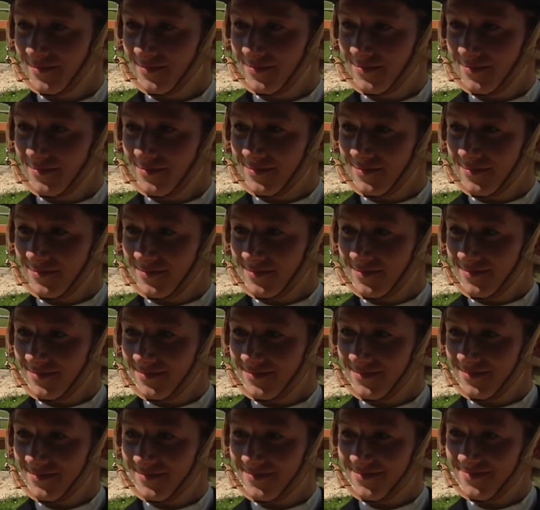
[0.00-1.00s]
To życzymy
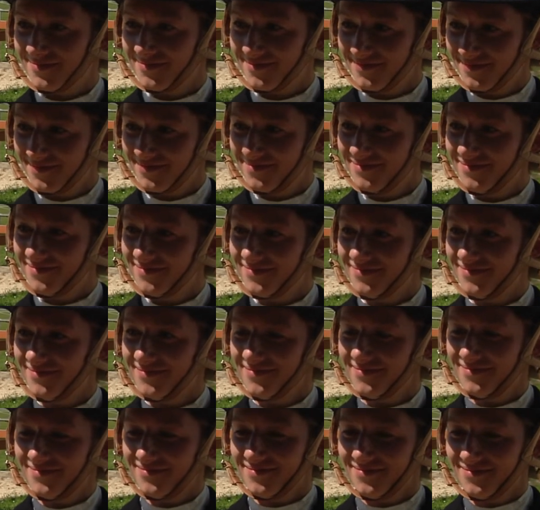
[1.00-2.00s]
powodzenia w
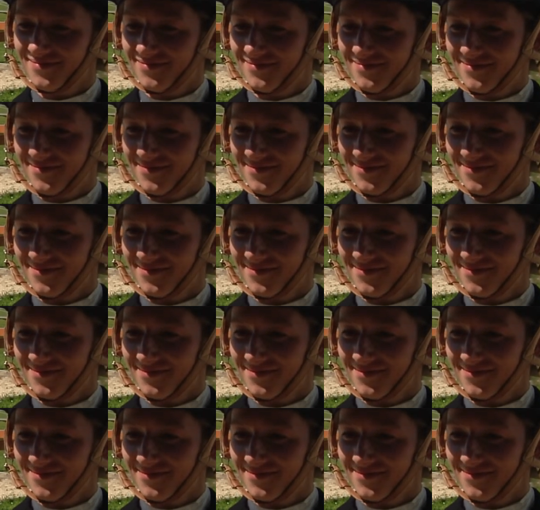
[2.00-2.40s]
dalszej części